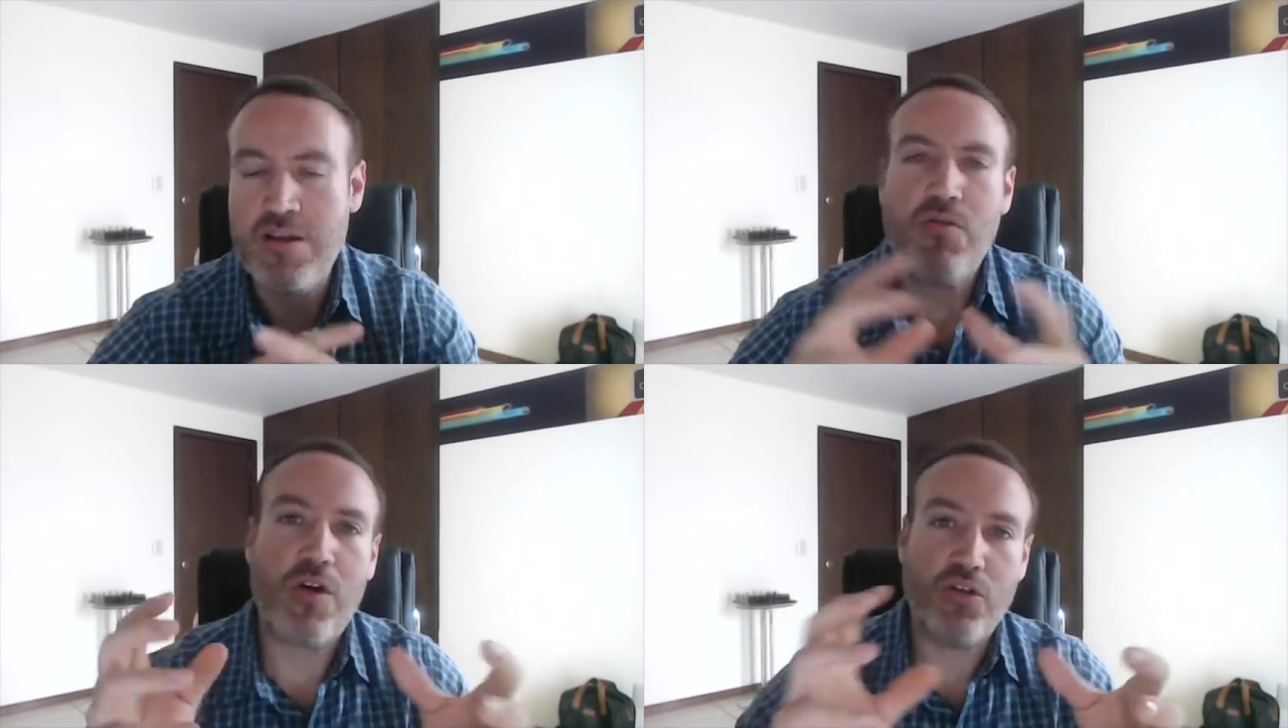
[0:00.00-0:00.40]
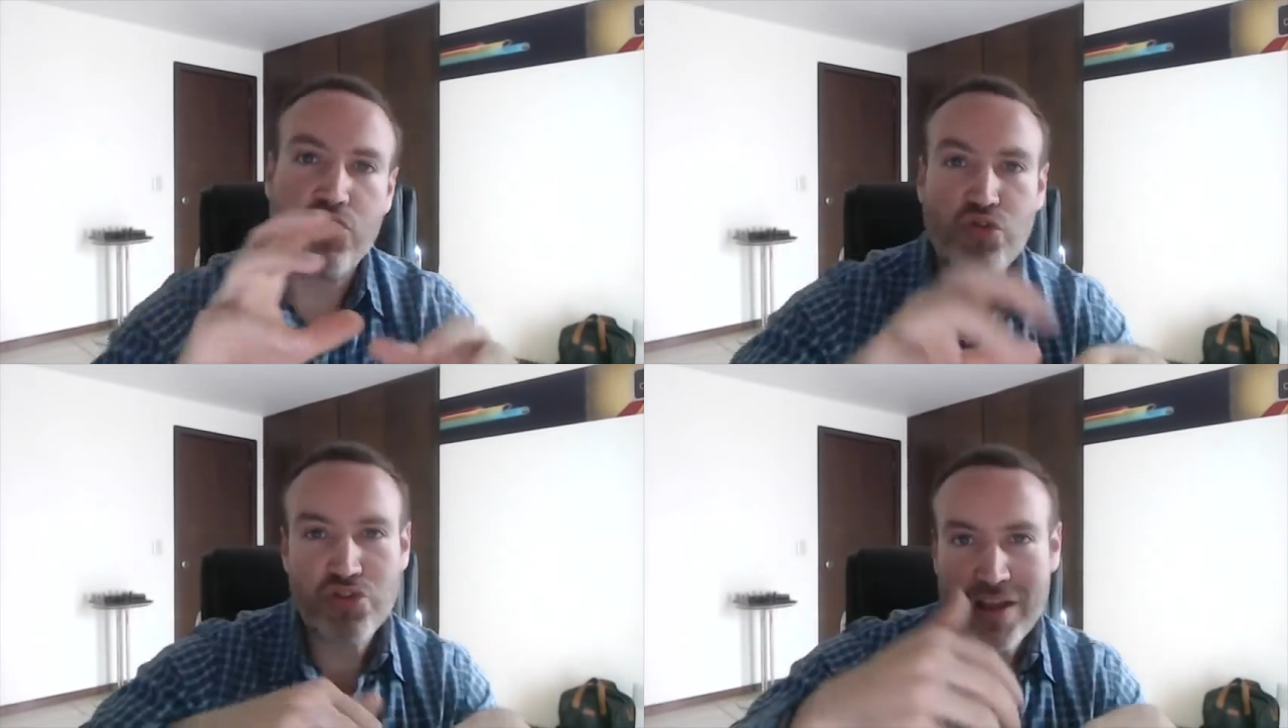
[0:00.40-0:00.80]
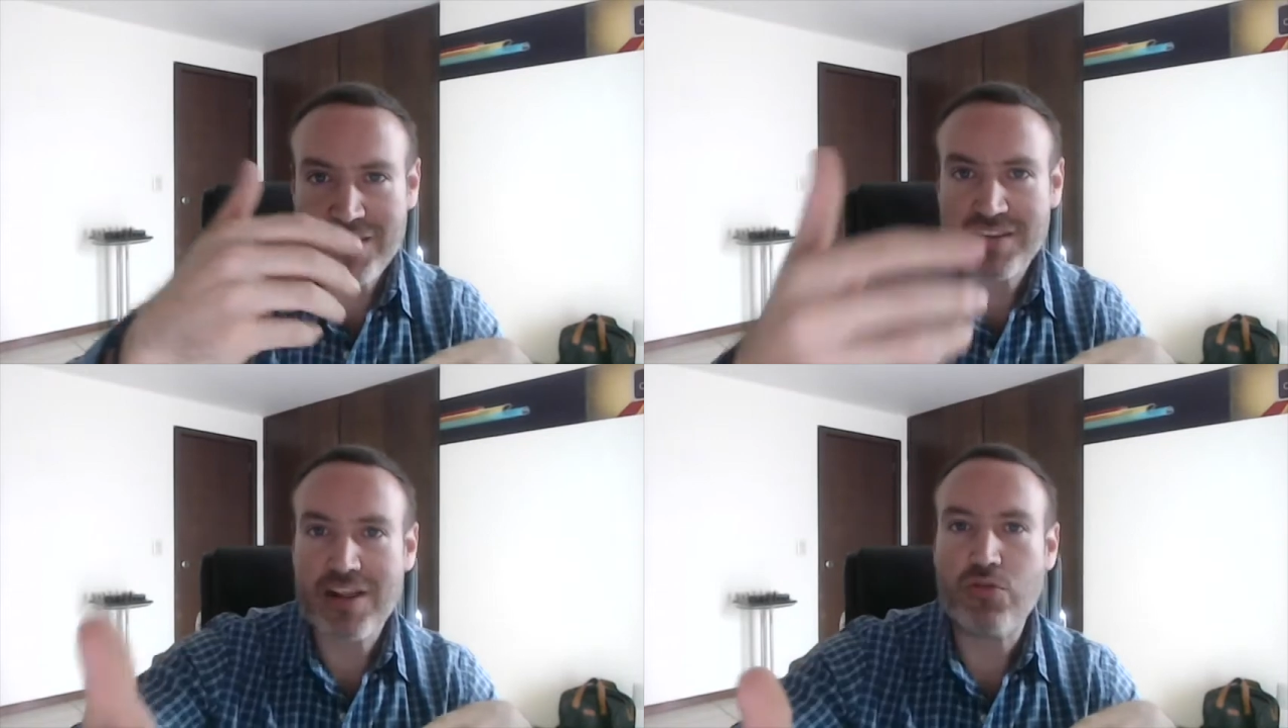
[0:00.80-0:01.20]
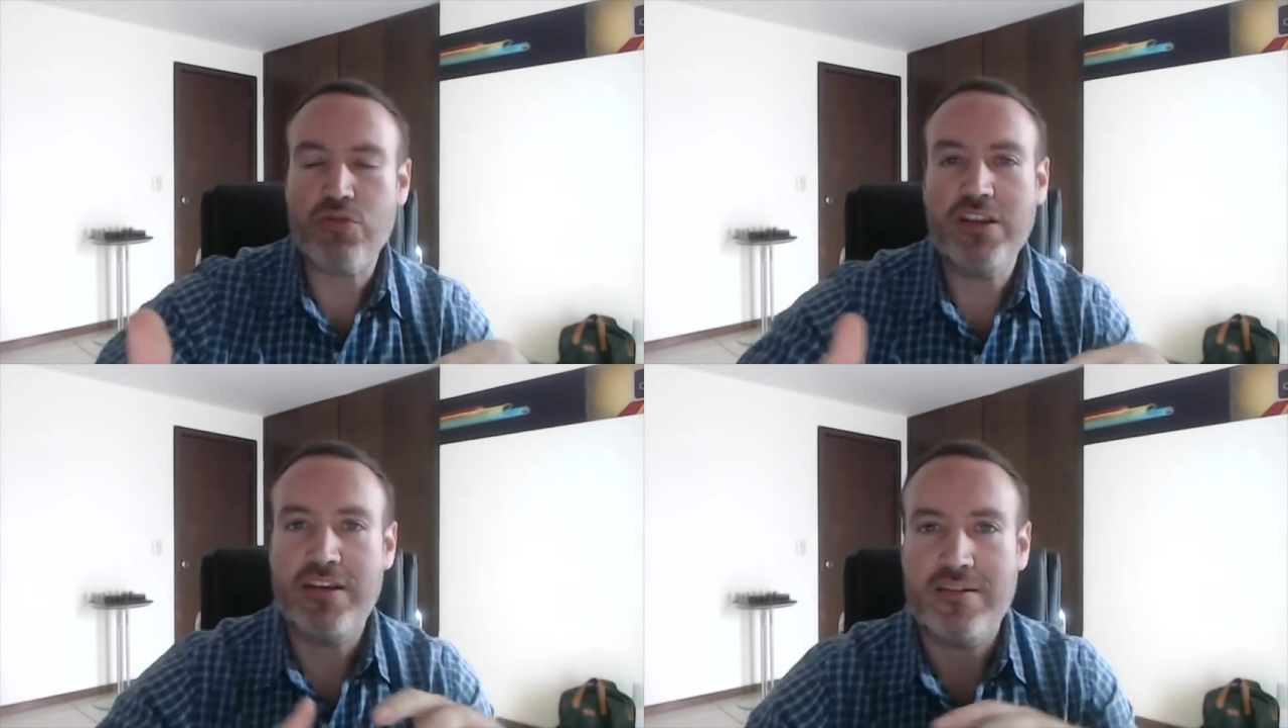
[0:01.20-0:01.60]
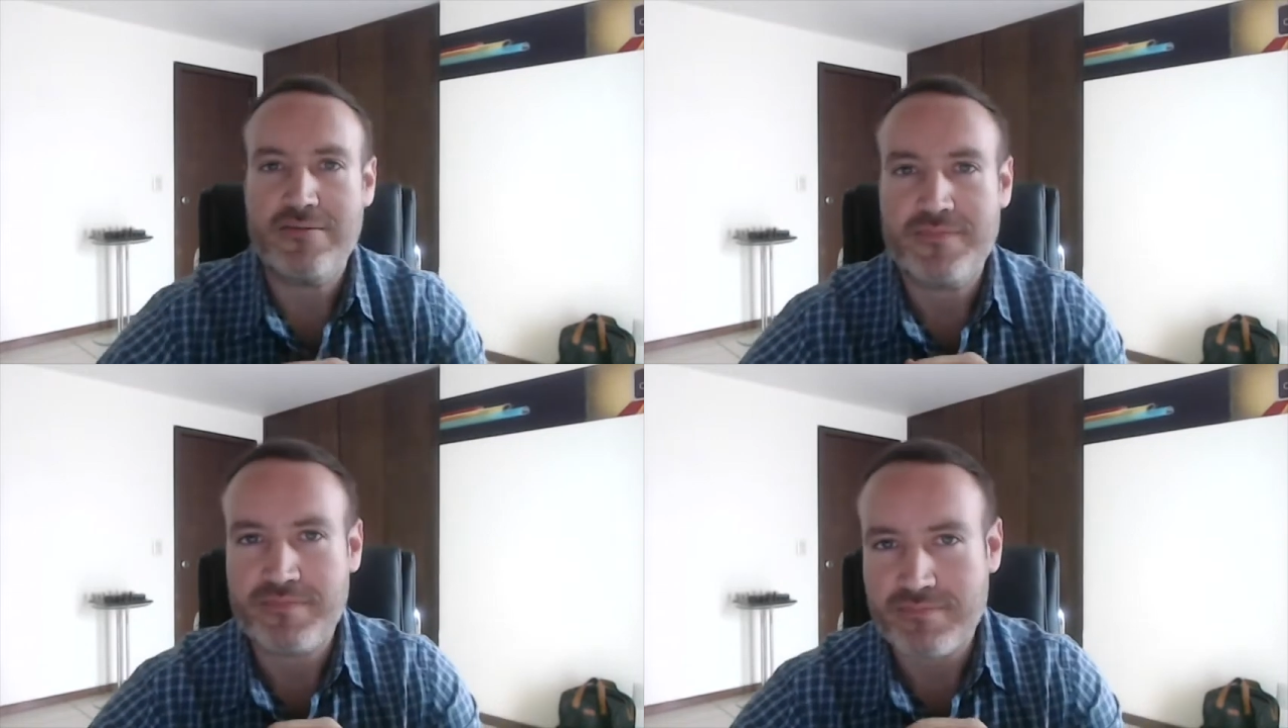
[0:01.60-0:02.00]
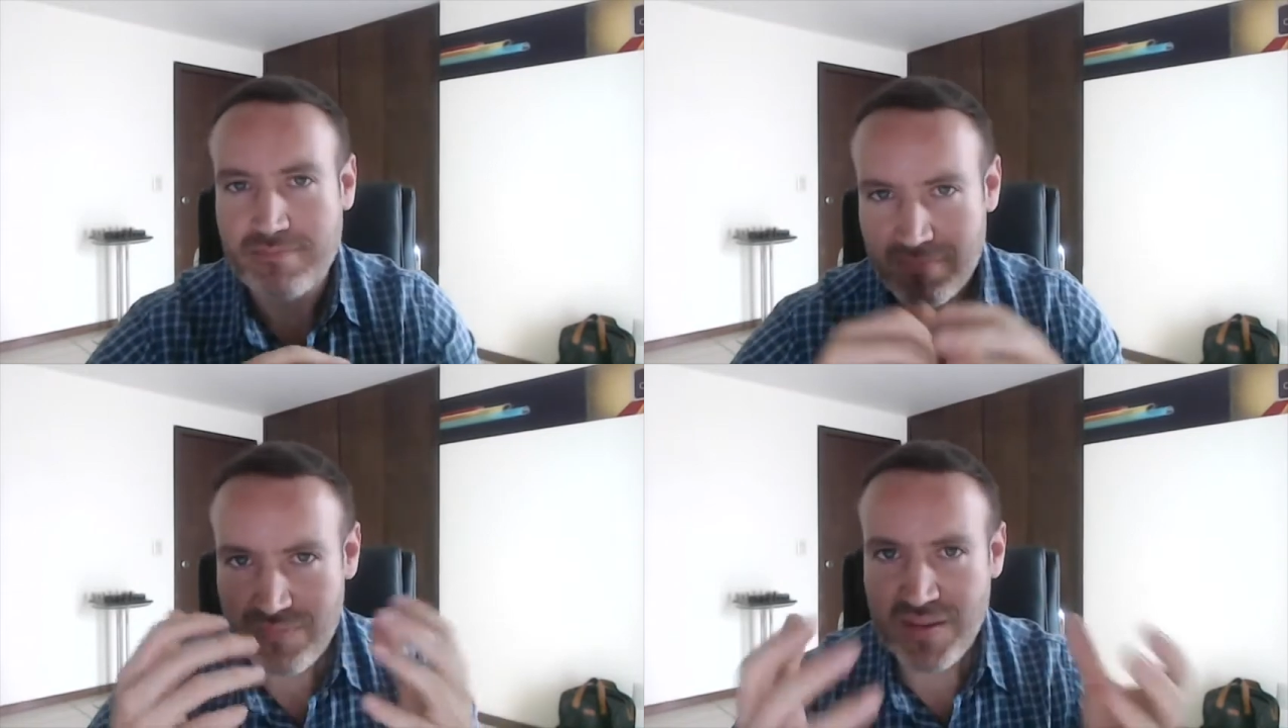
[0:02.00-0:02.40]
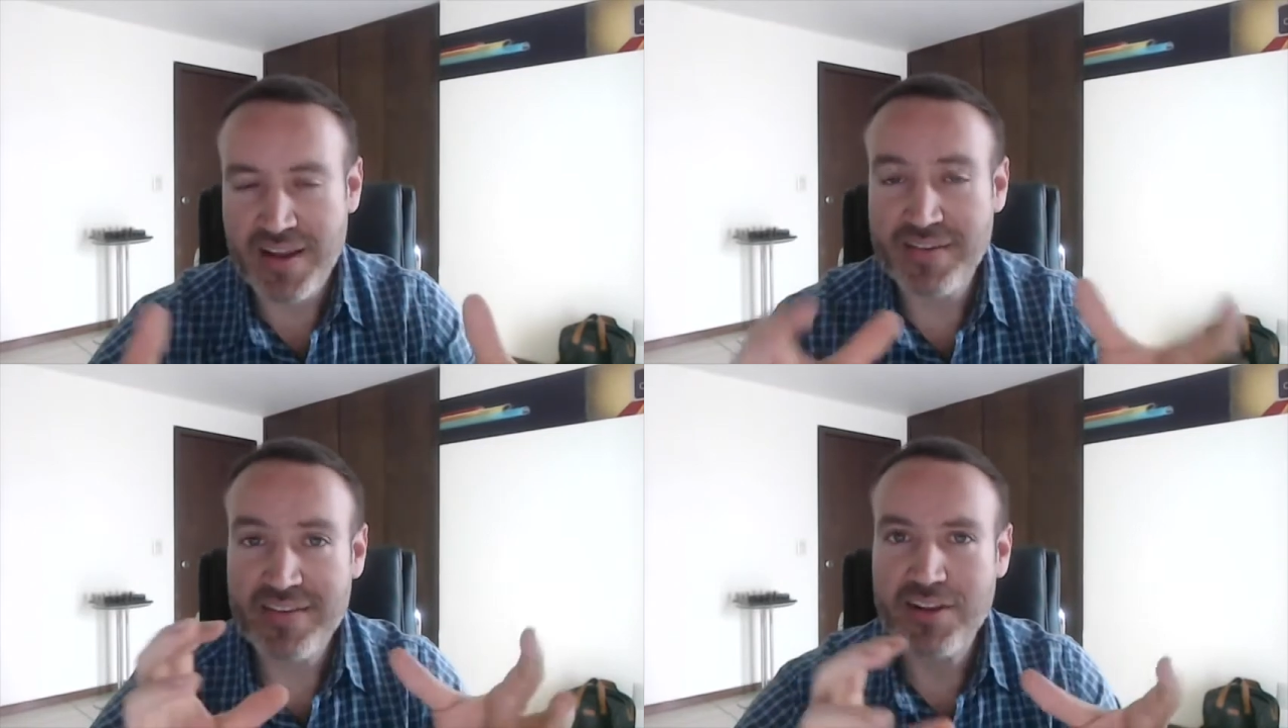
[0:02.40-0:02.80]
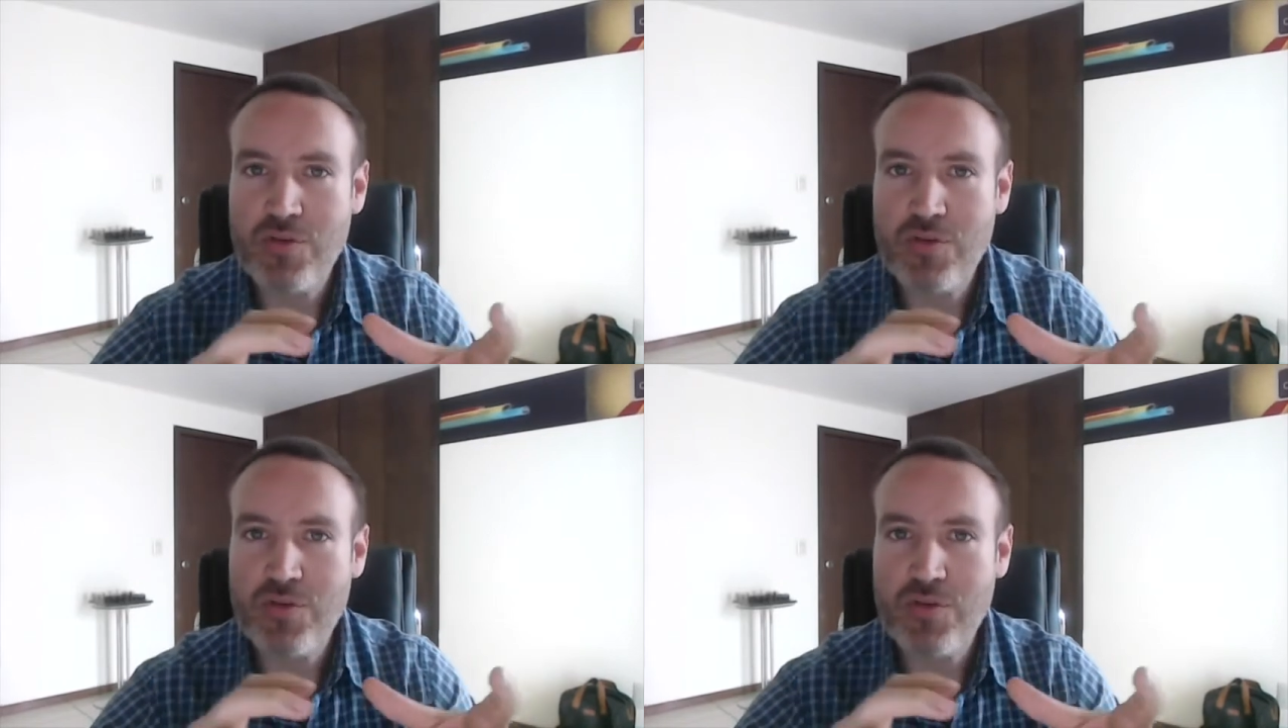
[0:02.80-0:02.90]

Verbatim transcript: Cuando tú sales de la rutina, es decir,